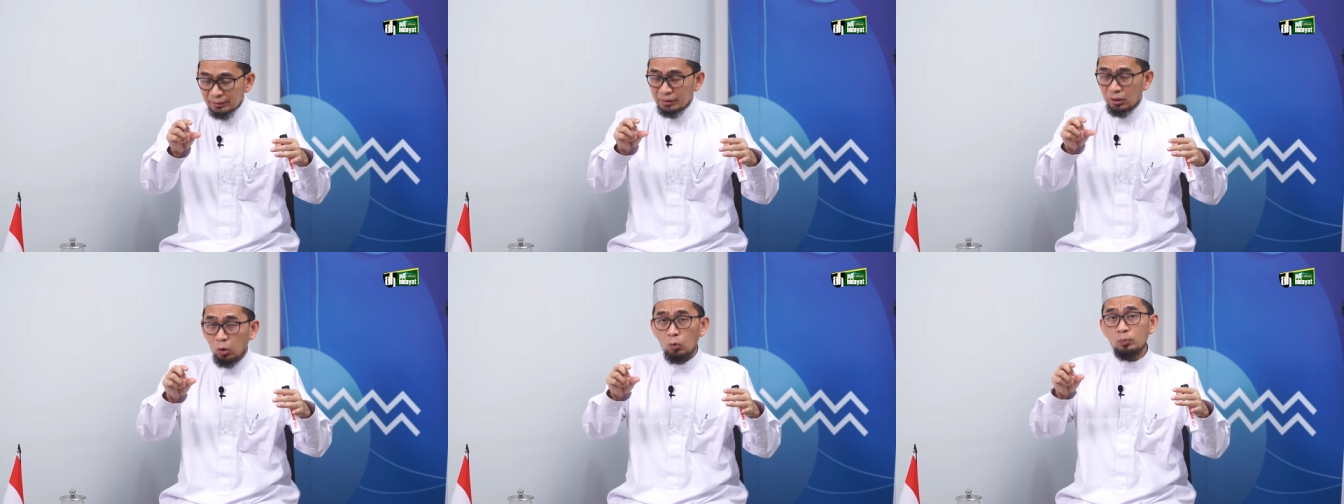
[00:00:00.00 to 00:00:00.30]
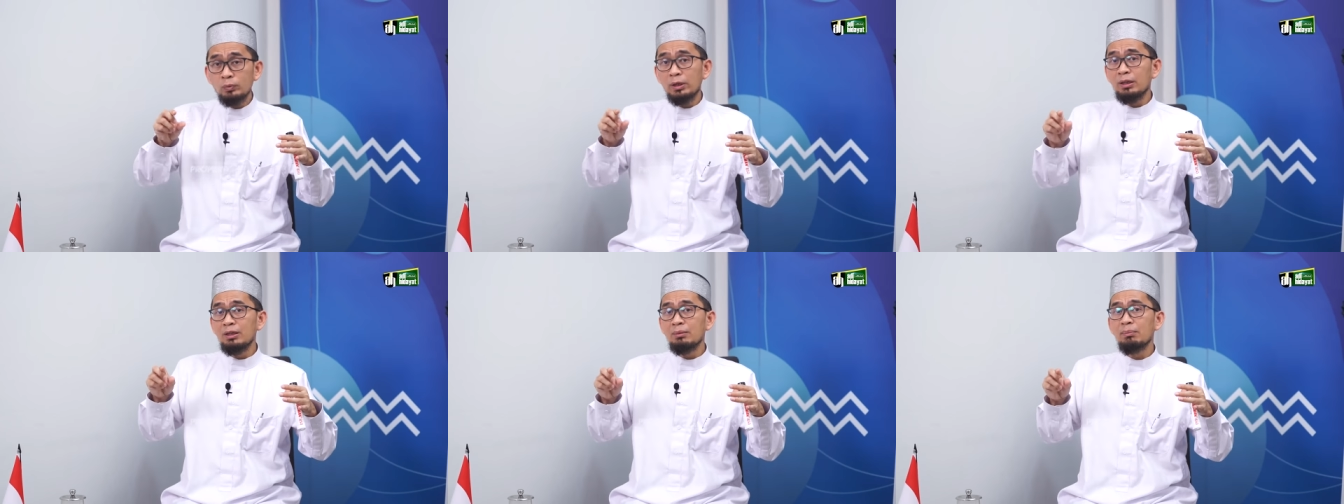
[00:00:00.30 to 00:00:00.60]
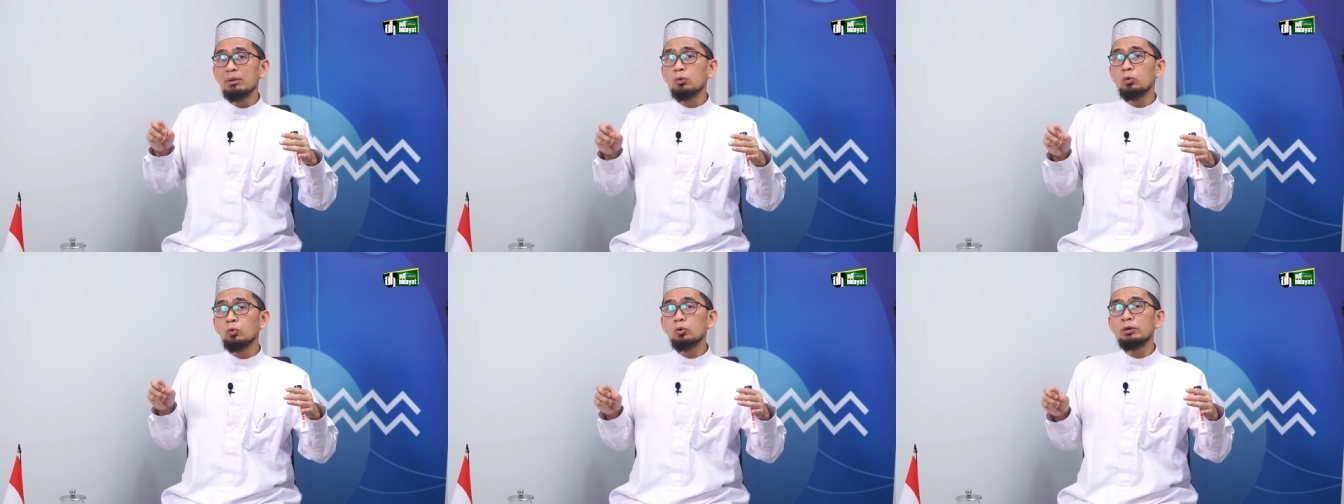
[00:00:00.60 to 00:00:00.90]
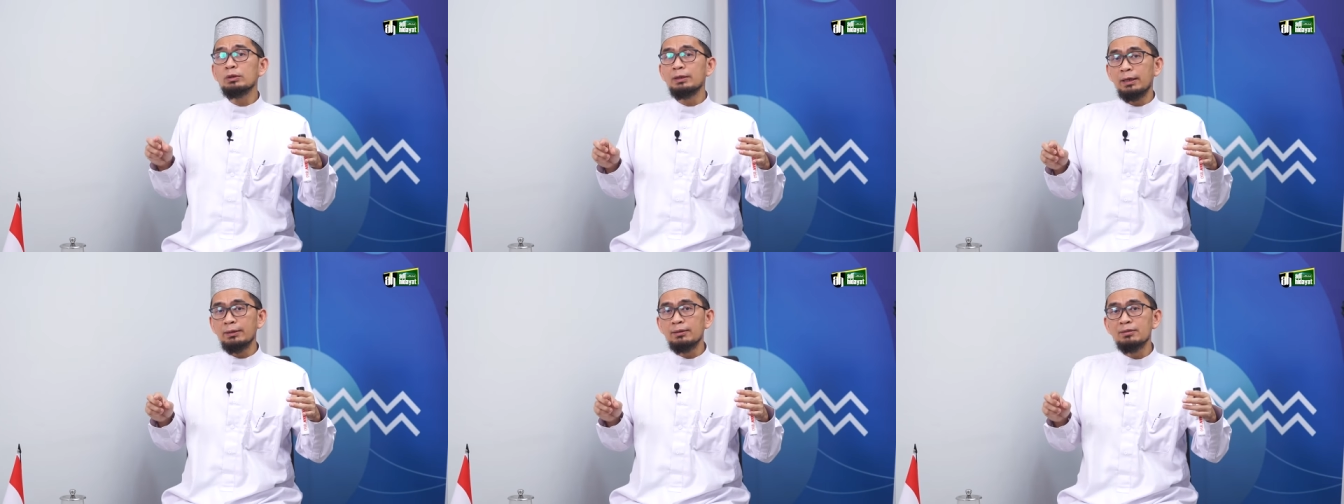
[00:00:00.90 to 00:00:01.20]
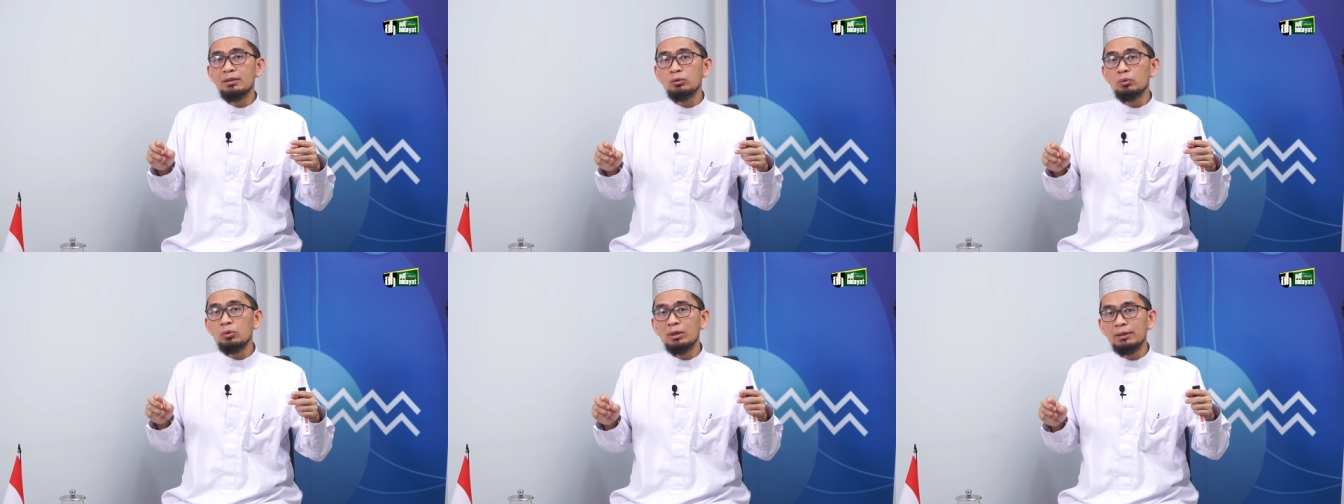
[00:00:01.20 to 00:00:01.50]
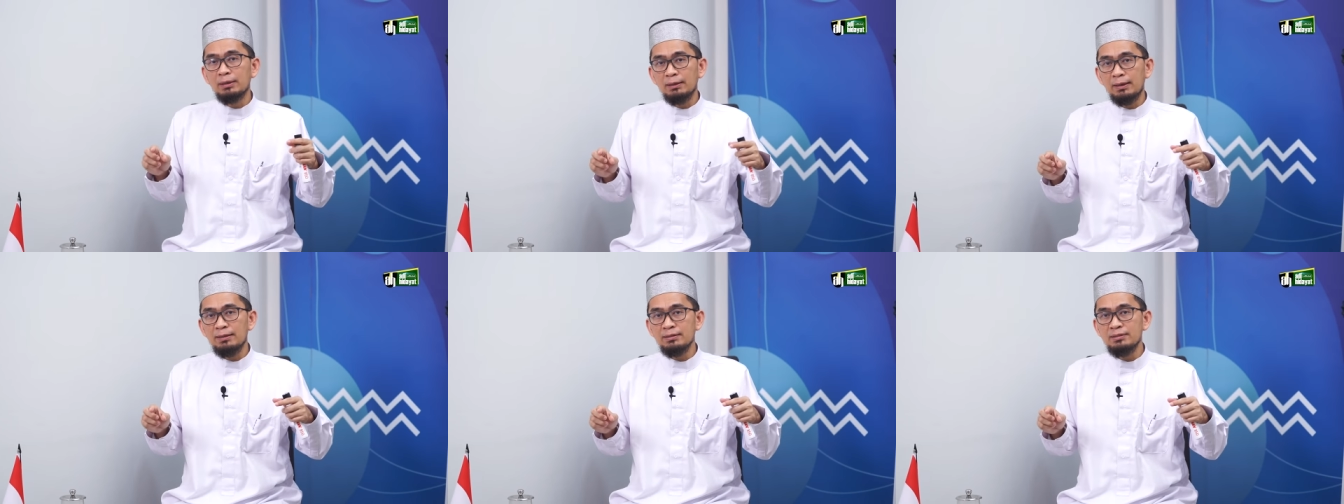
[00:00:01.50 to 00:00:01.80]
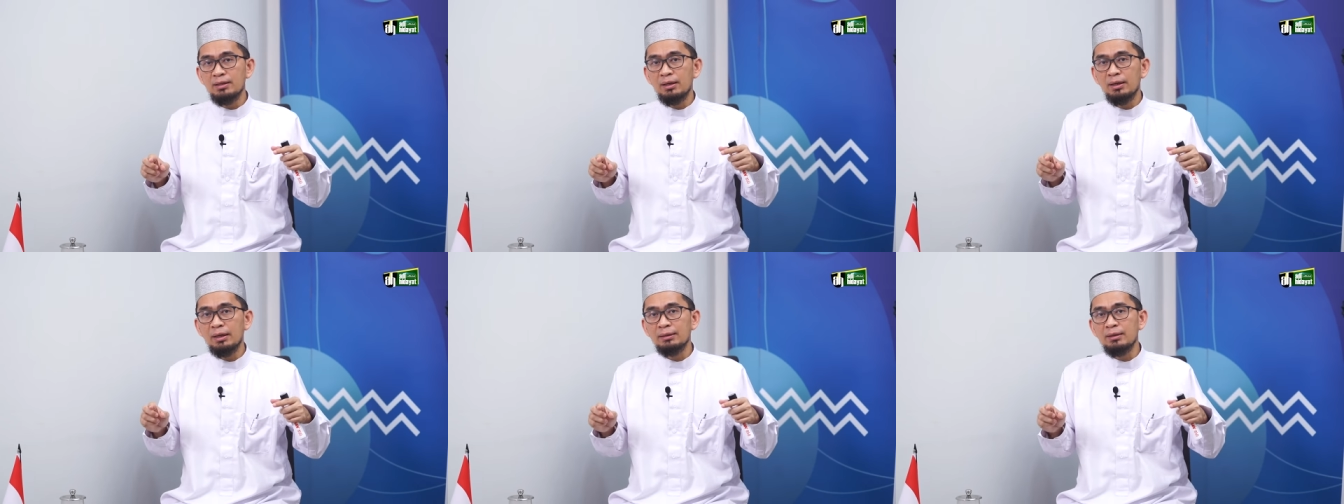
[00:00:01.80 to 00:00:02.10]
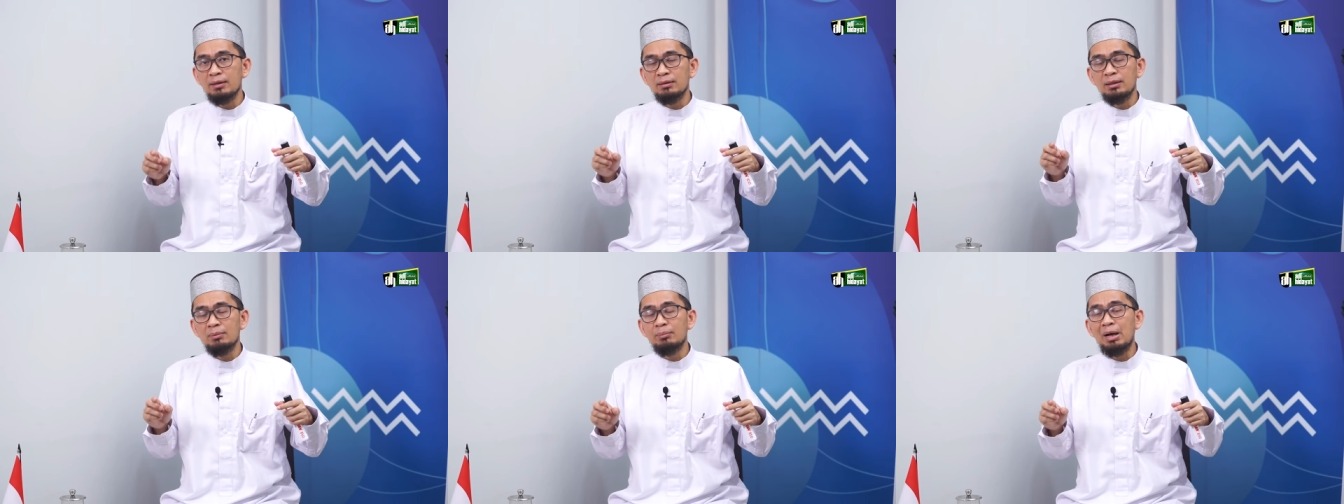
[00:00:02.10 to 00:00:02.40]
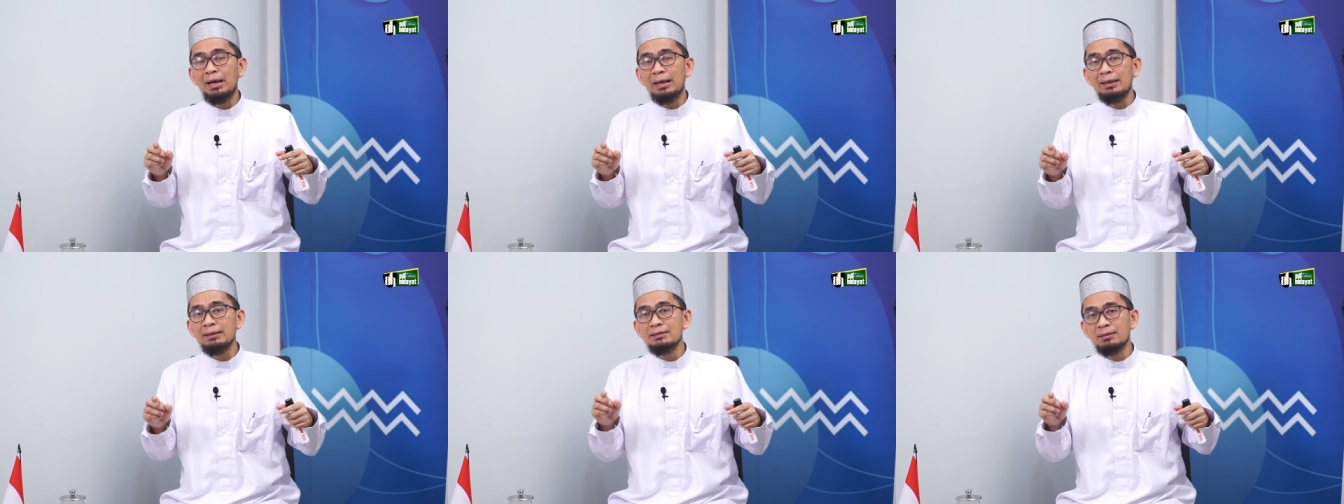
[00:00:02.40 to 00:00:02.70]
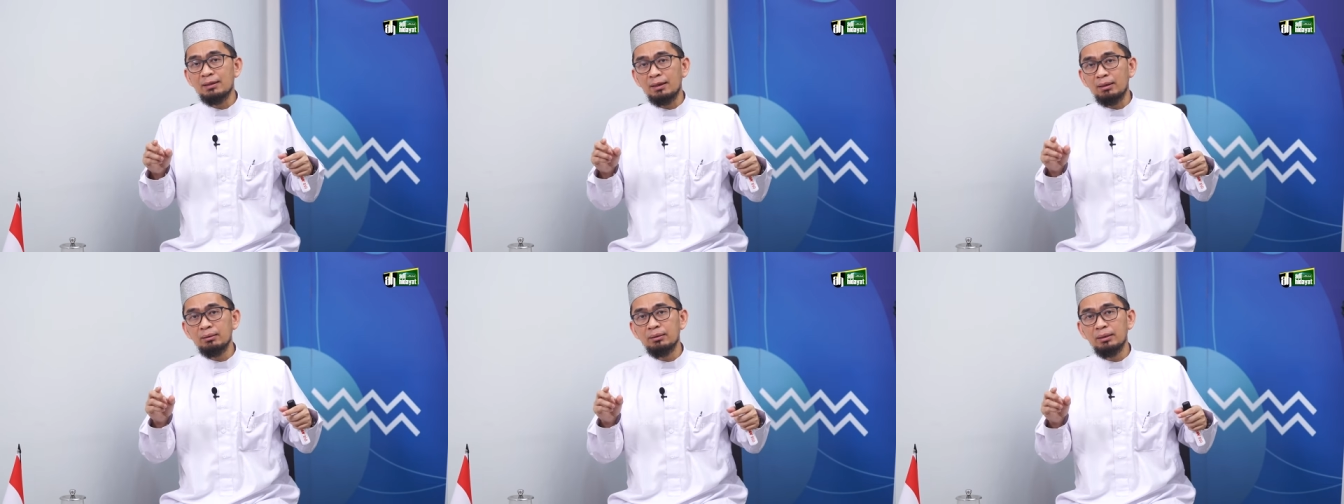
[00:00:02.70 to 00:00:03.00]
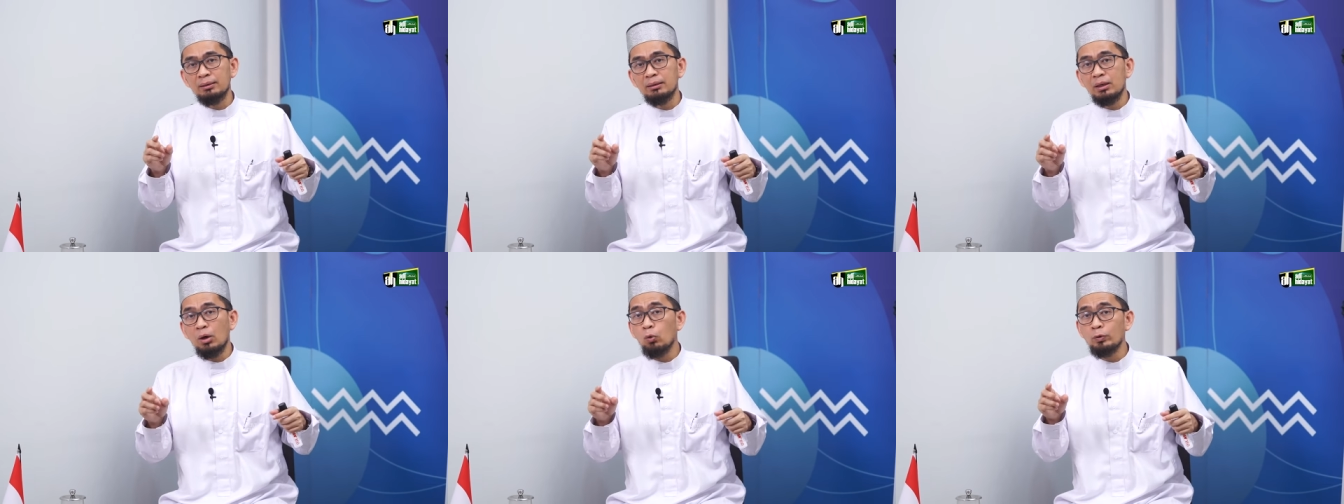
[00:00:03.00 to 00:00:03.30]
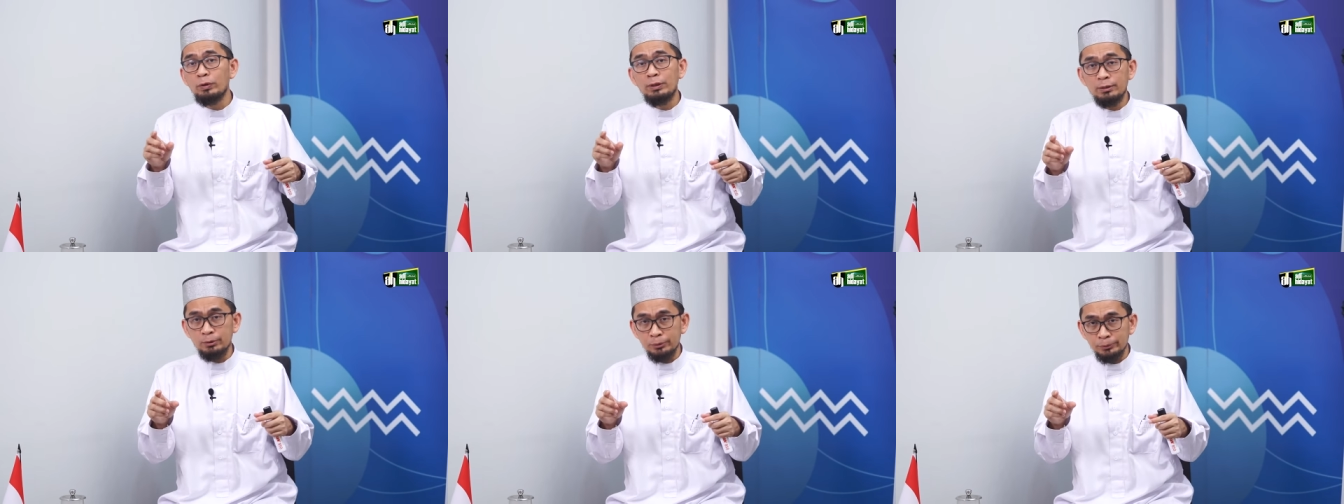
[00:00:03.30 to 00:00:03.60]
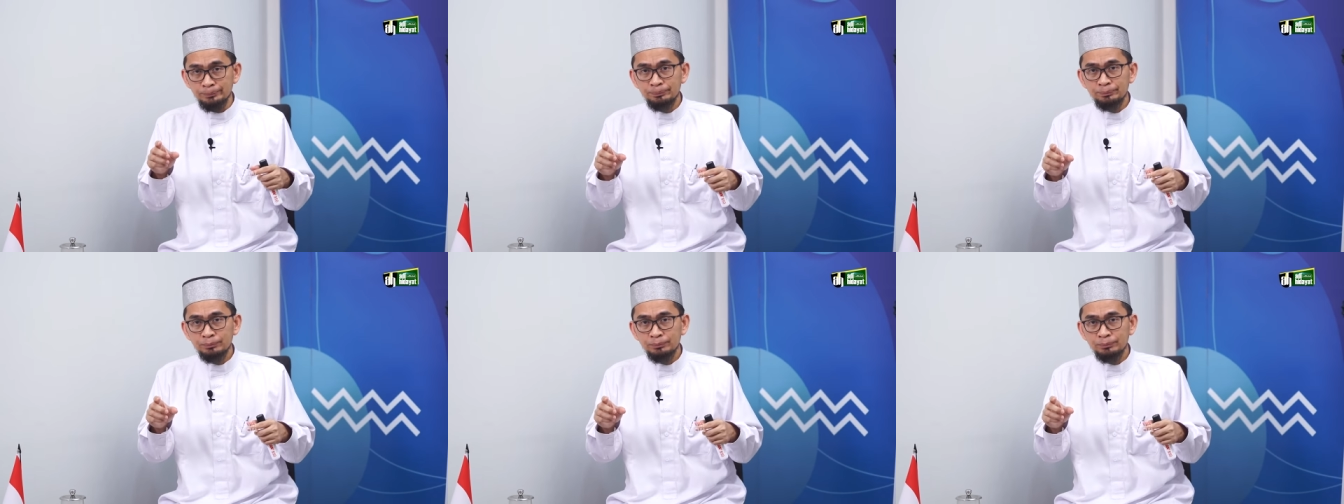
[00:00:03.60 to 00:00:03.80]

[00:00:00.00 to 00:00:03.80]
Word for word: kaumnya ini menurunkan satu generasi yang kita namakan sekarang dengan Yahudi itu